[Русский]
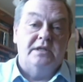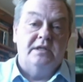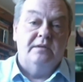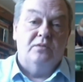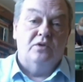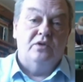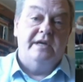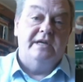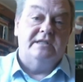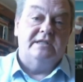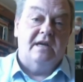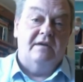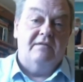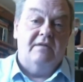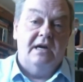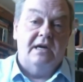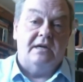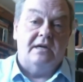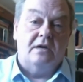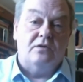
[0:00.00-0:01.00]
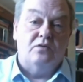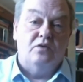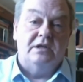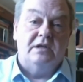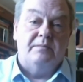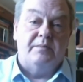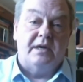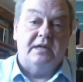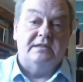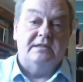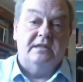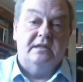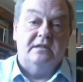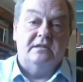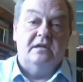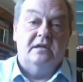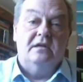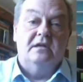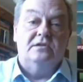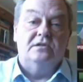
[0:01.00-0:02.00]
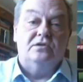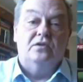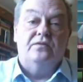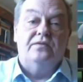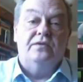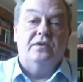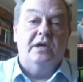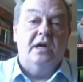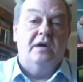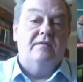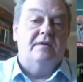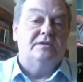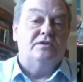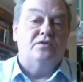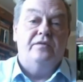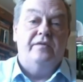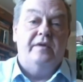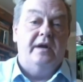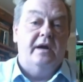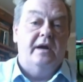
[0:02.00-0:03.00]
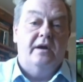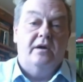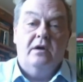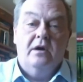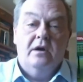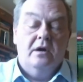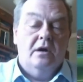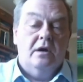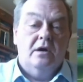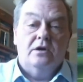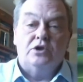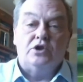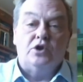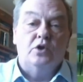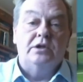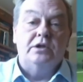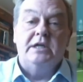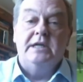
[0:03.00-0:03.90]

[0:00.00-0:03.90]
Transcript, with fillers: ему нарисовали какой-то процент голосов, но я вас уверяю, что это